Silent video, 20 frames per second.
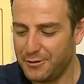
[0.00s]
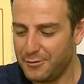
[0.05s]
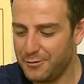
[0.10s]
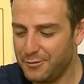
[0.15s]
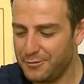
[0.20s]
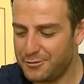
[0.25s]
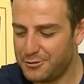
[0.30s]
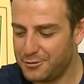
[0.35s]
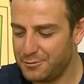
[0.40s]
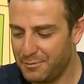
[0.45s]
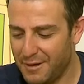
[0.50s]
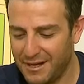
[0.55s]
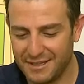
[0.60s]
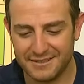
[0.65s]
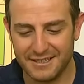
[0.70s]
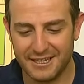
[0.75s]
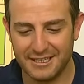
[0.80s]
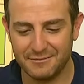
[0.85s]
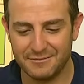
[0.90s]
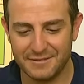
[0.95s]
Üç
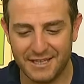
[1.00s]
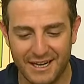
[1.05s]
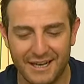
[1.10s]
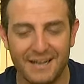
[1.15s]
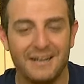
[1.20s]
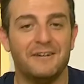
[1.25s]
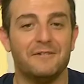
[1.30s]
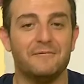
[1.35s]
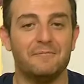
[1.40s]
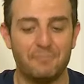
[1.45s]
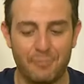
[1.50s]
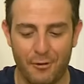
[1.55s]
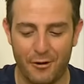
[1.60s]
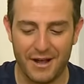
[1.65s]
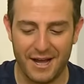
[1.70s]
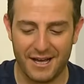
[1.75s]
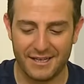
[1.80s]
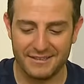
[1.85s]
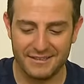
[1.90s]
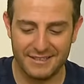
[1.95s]
mandalım da
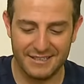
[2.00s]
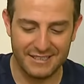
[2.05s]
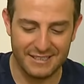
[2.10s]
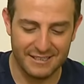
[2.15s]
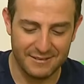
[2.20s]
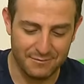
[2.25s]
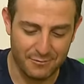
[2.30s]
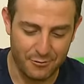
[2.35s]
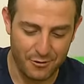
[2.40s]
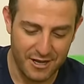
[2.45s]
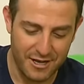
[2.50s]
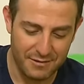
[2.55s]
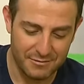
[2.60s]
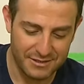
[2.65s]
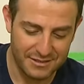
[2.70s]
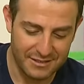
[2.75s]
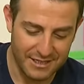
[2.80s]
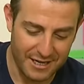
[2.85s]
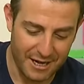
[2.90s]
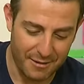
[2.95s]
boyandı.
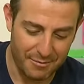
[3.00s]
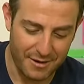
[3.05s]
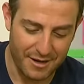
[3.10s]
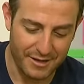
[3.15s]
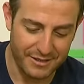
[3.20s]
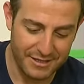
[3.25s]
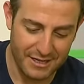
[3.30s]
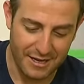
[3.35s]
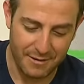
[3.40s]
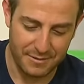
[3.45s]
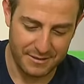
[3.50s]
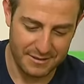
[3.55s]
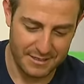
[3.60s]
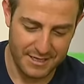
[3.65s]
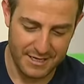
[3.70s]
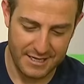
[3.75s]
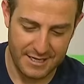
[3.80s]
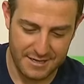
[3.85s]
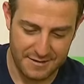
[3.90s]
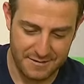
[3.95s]
Boyamın da kapağını
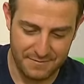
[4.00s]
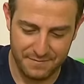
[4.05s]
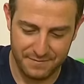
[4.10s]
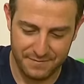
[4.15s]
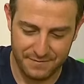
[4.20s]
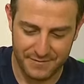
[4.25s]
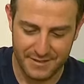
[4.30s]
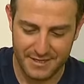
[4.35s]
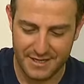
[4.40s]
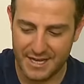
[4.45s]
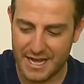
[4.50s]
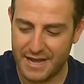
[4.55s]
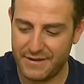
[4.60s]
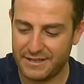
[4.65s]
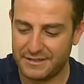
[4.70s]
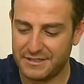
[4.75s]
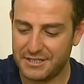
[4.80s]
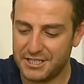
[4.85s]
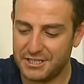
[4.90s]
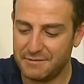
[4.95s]
kapatayım.
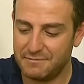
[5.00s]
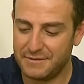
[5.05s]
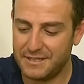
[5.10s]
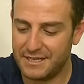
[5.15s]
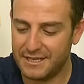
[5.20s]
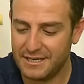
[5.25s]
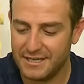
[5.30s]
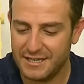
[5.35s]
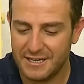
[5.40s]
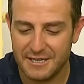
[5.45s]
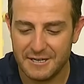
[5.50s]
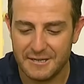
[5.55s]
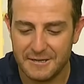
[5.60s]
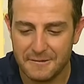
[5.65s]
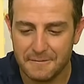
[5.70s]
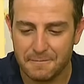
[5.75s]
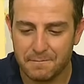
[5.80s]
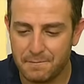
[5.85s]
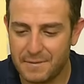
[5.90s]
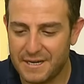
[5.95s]
Evet şimdi
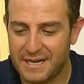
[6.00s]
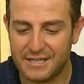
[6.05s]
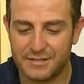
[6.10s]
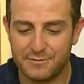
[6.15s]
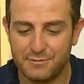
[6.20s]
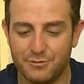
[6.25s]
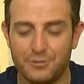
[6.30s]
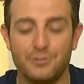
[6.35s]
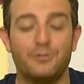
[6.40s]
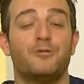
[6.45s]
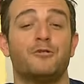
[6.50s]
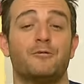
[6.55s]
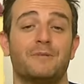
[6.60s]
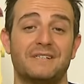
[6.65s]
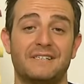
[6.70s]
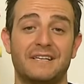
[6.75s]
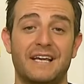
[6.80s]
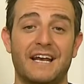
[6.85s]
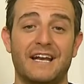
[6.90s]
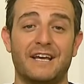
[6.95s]
biraz bunun
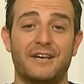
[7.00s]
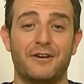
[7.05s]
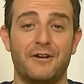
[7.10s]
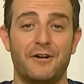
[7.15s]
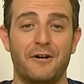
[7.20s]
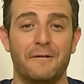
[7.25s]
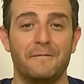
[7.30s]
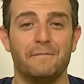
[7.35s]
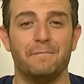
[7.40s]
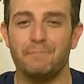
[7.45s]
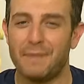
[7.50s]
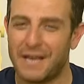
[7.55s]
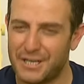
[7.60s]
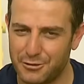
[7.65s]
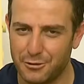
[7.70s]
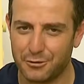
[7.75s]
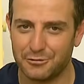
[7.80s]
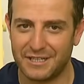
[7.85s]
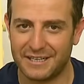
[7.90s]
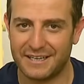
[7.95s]
kurması gerekiyor.
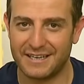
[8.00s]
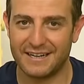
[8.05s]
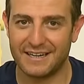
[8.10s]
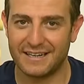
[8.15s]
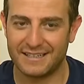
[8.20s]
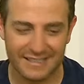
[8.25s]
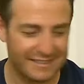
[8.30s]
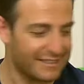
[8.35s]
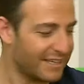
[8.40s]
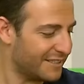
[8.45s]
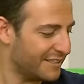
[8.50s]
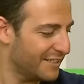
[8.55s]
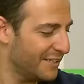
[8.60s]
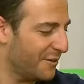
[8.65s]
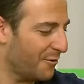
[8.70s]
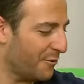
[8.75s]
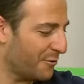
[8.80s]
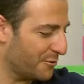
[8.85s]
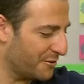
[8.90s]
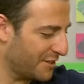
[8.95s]
5-10 dakika kadar
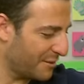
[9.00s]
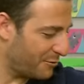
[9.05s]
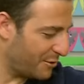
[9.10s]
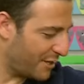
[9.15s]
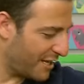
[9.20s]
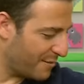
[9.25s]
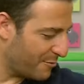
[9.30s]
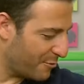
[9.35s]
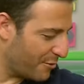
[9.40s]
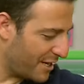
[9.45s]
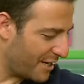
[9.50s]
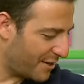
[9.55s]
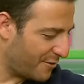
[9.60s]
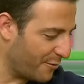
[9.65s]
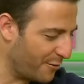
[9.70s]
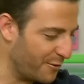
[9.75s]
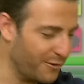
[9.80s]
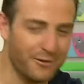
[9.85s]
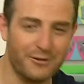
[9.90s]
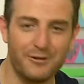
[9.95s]
onu da buraya böyle
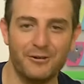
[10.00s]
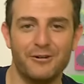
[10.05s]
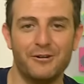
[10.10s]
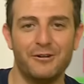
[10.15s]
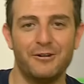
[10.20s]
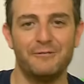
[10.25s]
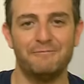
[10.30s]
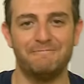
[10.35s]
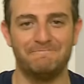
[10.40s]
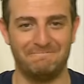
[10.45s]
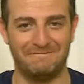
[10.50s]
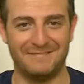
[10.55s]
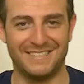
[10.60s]
koyuyorum.